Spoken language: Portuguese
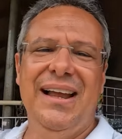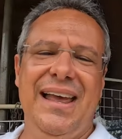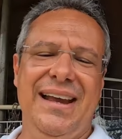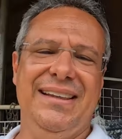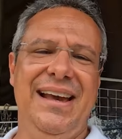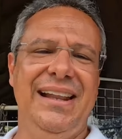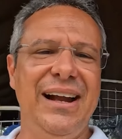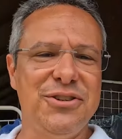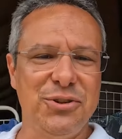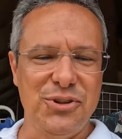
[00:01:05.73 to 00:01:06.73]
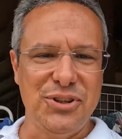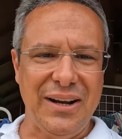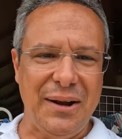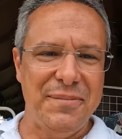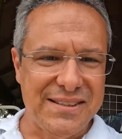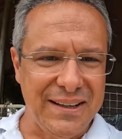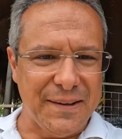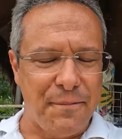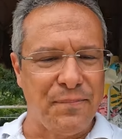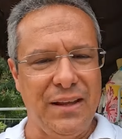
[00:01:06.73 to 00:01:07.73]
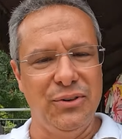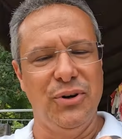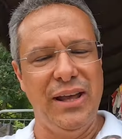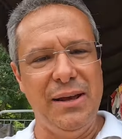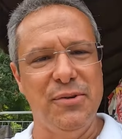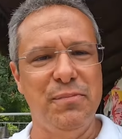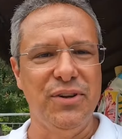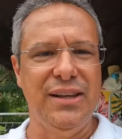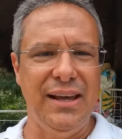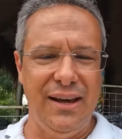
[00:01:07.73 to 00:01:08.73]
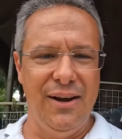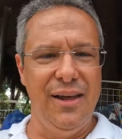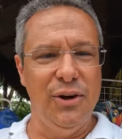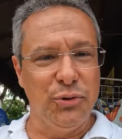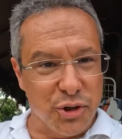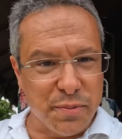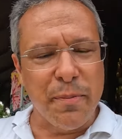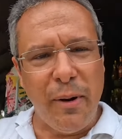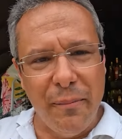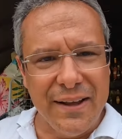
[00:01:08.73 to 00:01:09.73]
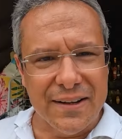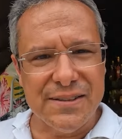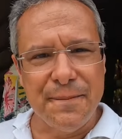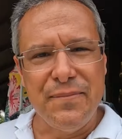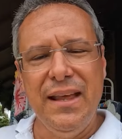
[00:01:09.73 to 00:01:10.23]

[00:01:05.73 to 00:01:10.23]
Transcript: É que na realidade eu tô usando a camiseta do Remo porque eu torço pro Palmeiras.